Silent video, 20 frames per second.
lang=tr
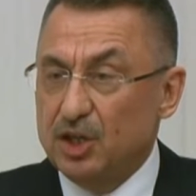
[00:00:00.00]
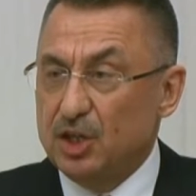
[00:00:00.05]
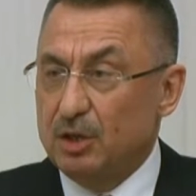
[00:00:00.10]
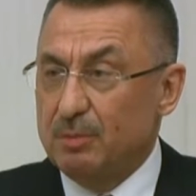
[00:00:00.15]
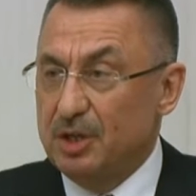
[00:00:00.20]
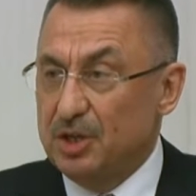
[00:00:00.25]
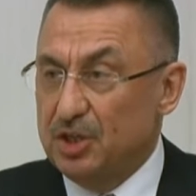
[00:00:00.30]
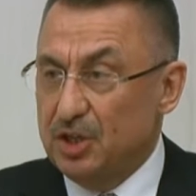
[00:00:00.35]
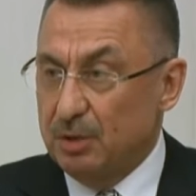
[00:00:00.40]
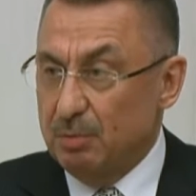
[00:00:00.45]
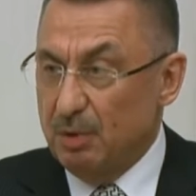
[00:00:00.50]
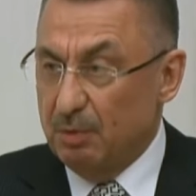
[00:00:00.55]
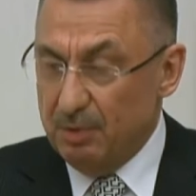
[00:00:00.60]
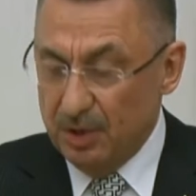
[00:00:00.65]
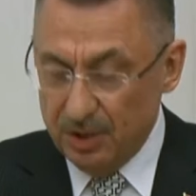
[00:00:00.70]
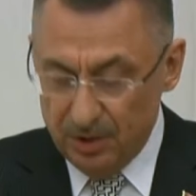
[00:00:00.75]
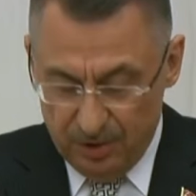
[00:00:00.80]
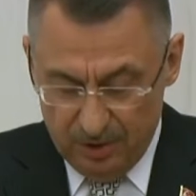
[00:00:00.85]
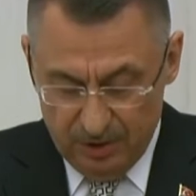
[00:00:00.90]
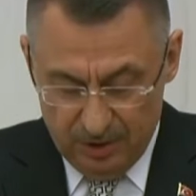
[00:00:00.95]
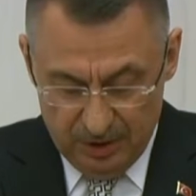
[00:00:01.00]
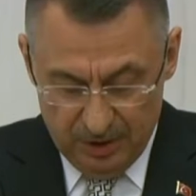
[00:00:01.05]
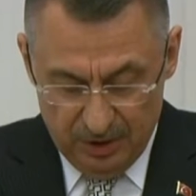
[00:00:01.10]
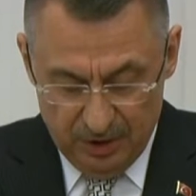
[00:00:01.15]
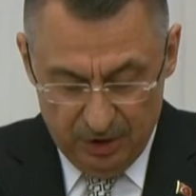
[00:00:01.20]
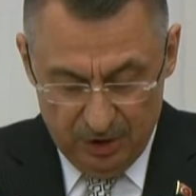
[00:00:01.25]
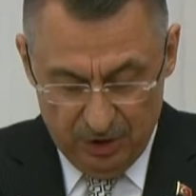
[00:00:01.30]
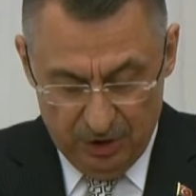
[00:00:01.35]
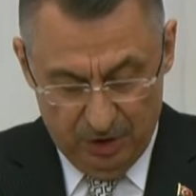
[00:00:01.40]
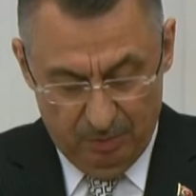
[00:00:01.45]

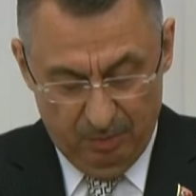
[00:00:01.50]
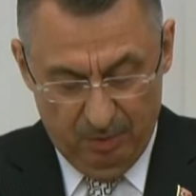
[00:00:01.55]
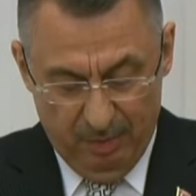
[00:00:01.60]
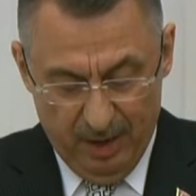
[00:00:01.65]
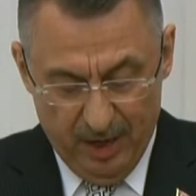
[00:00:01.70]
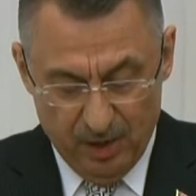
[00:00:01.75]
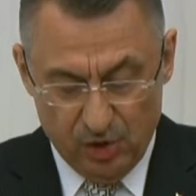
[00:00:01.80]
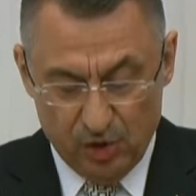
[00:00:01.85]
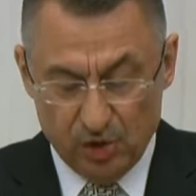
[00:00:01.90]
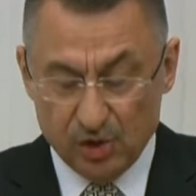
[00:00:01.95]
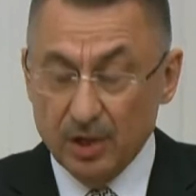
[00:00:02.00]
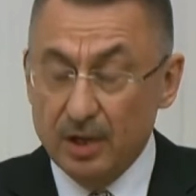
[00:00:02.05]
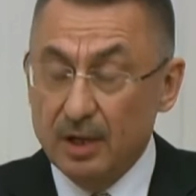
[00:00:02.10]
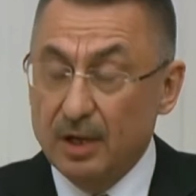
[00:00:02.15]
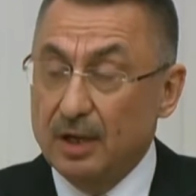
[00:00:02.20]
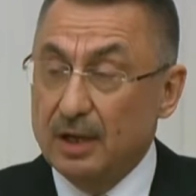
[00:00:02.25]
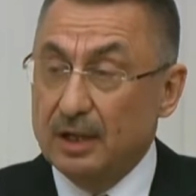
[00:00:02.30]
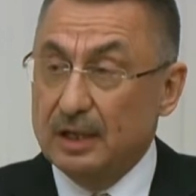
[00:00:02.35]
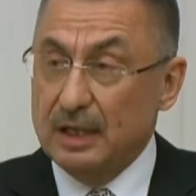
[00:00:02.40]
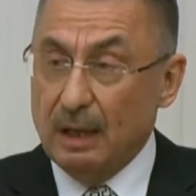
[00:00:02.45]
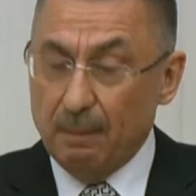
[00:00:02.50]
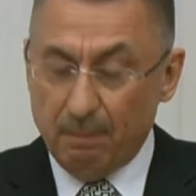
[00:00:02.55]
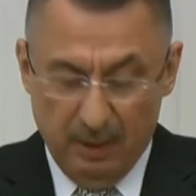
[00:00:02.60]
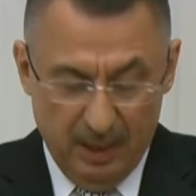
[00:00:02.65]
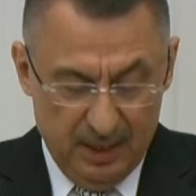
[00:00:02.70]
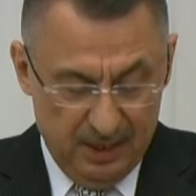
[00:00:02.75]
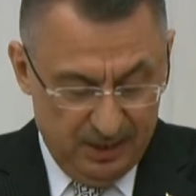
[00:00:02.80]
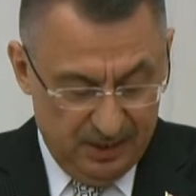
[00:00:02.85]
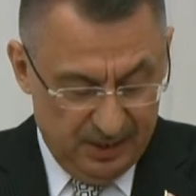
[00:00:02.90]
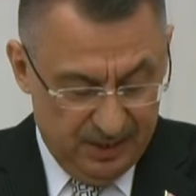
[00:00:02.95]
2021-25
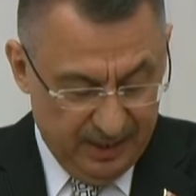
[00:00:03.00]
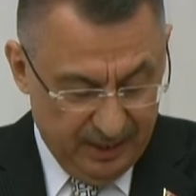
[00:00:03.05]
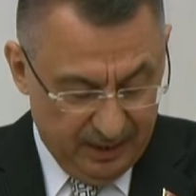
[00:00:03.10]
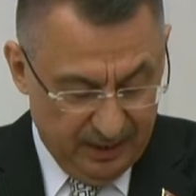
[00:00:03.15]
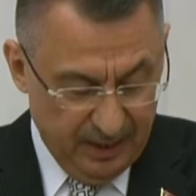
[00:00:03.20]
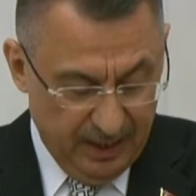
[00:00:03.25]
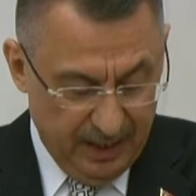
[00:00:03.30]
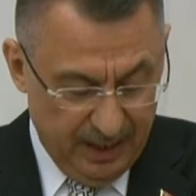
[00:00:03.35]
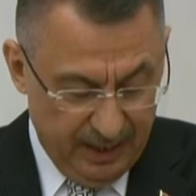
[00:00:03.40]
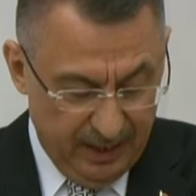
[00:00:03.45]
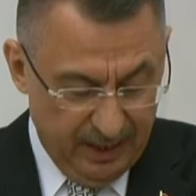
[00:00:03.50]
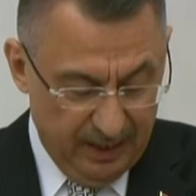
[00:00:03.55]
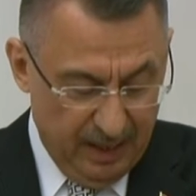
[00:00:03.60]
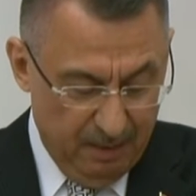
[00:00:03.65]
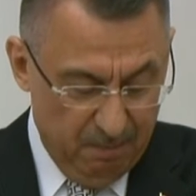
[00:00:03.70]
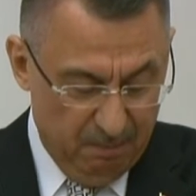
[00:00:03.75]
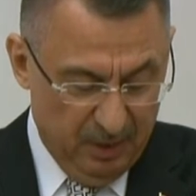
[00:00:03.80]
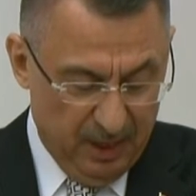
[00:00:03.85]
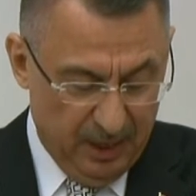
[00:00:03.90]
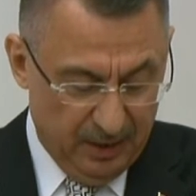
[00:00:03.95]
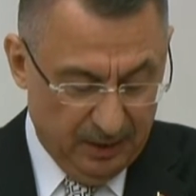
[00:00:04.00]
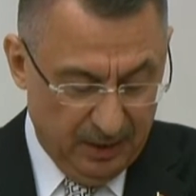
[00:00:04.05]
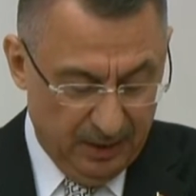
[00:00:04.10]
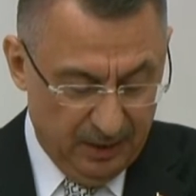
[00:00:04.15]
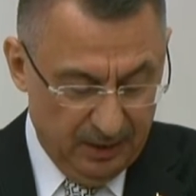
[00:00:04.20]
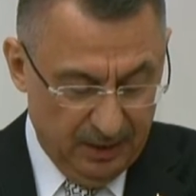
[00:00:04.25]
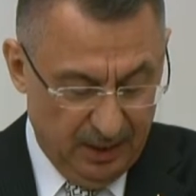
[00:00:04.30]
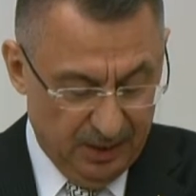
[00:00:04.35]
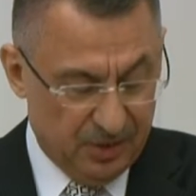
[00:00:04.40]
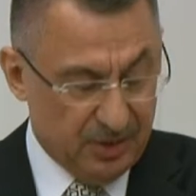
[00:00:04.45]
yapay zeka eylem
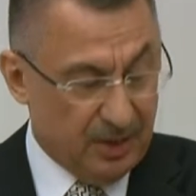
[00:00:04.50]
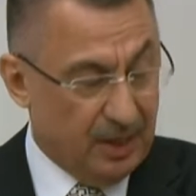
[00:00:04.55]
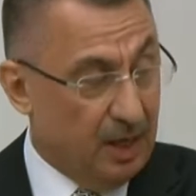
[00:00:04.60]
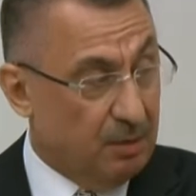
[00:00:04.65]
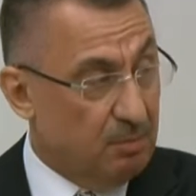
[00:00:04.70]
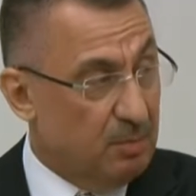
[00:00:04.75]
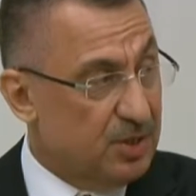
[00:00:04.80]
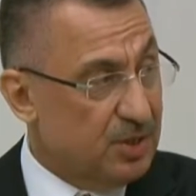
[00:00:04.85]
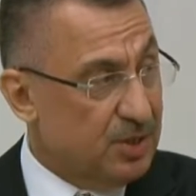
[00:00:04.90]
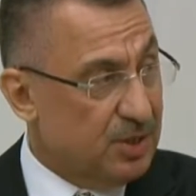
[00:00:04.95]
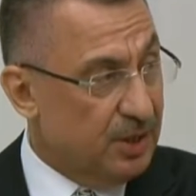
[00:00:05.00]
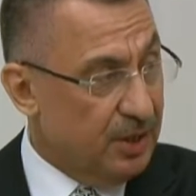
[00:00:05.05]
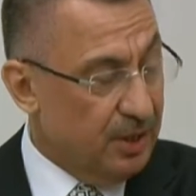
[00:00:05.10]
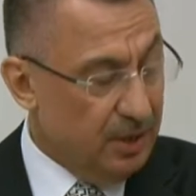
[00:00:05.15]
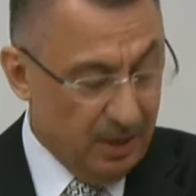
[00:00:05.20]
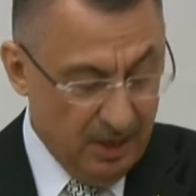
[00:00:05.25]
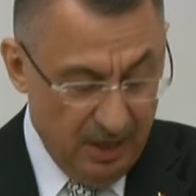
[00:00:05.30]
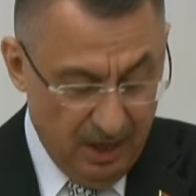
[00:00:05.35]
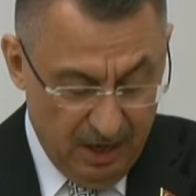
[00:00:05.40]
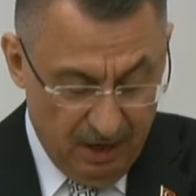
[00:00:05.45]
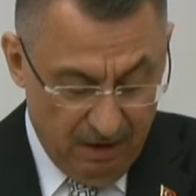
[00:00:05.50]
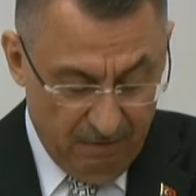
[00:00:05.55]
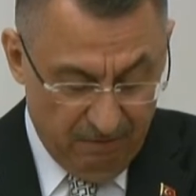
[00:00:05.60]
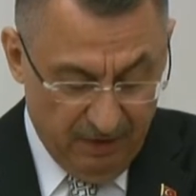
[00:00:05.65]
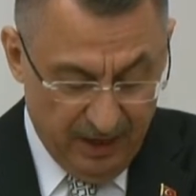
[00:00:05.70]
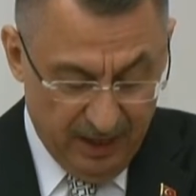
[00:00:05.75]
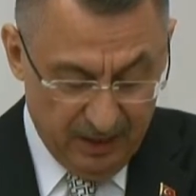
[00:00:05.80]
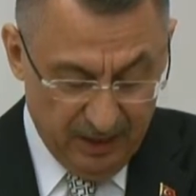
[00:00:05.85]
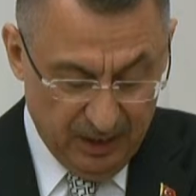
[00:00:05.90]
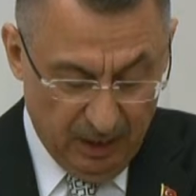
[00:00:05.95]
planlarının hazırlanması
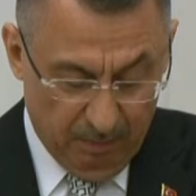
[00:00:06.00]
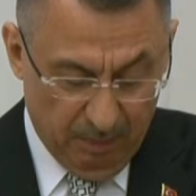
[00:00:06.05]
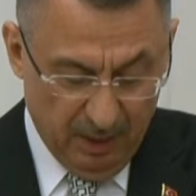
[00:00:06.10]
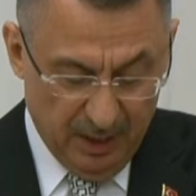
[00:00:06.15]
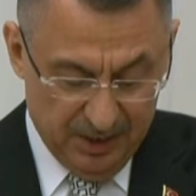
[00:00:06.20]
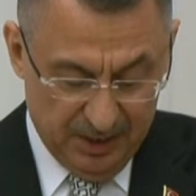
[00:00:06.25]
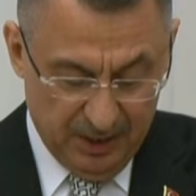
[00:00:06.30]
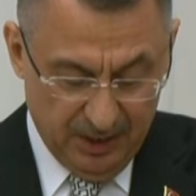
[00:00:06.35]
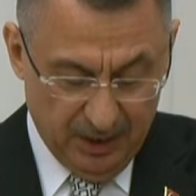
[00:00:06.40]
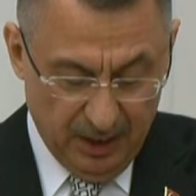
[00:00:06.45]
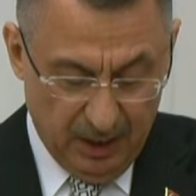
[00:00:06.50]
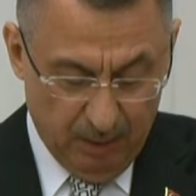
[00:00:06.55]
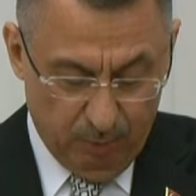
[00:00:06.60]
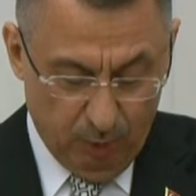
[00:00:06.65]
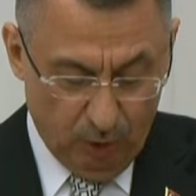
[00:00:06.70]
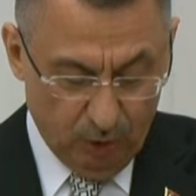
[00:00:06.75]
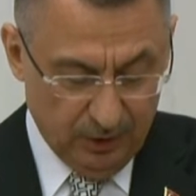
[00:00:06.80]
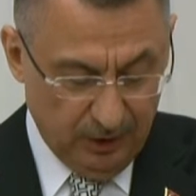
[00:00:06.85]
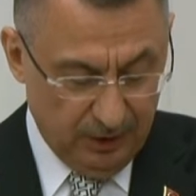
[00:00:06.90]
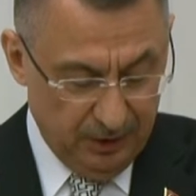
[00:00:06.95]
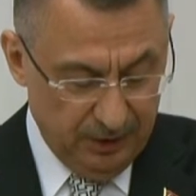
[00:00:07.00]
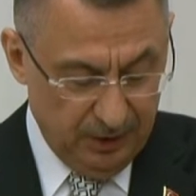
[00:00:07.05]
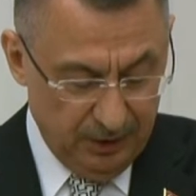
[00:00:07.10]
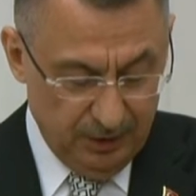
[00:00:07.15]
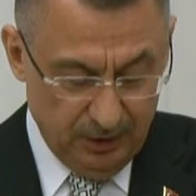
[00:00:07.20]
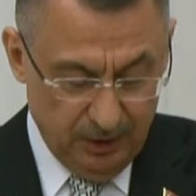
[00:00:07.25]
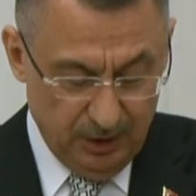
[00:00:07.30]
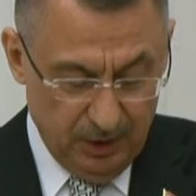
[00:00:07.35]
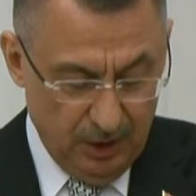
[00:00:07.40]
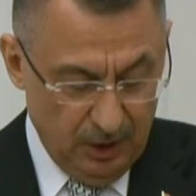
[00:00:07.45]
ve yapay zeka
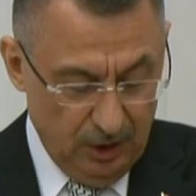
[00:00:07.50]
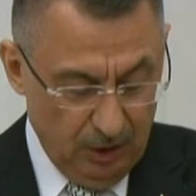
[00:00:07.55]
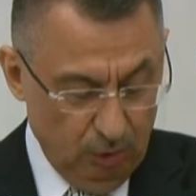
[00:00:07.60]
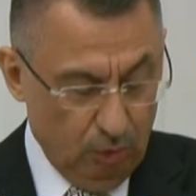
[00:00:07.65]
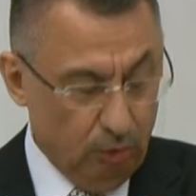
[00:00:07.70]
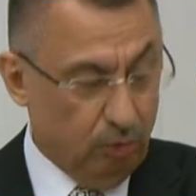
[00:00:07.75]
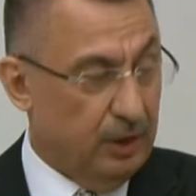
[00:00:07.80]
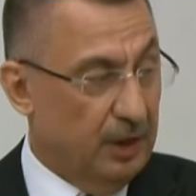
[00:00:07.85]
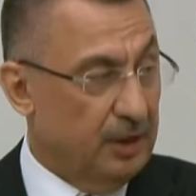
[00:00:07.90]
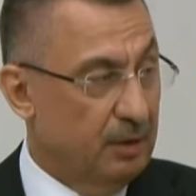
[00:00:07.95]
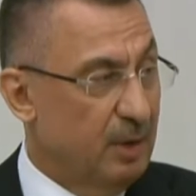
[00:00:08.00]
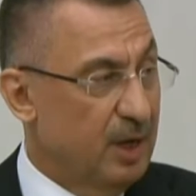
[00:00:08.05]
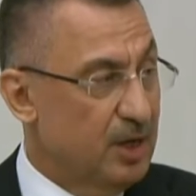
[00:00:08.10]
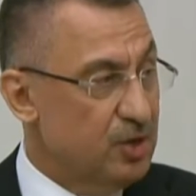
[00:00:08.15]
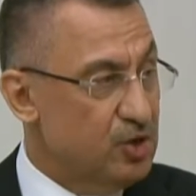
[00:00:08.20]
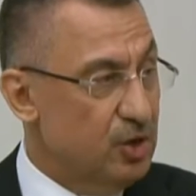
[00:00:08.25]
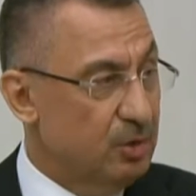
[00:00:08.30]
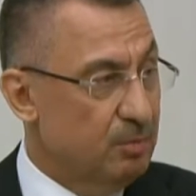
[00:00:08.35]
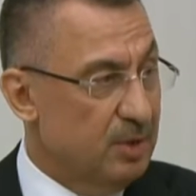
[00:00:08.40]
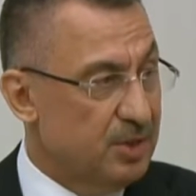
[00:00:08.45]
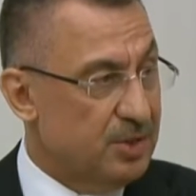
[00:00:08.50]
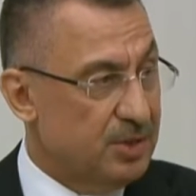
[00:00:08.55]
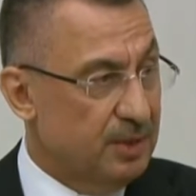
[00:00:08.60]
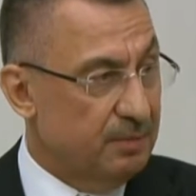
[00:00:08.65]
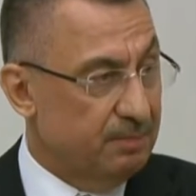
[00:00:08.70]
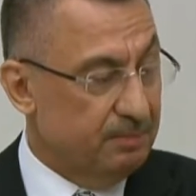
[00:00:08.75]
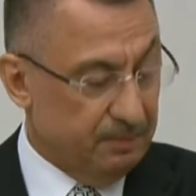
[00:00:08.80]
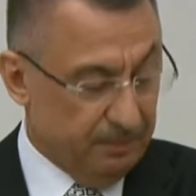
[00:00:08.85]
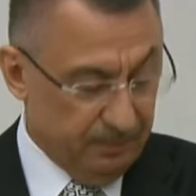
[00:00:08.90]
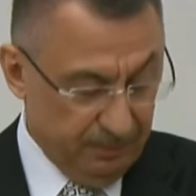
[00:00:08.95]
portalının kullanıma
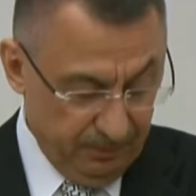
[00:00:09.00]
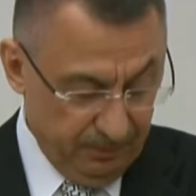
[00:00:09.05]
açılması.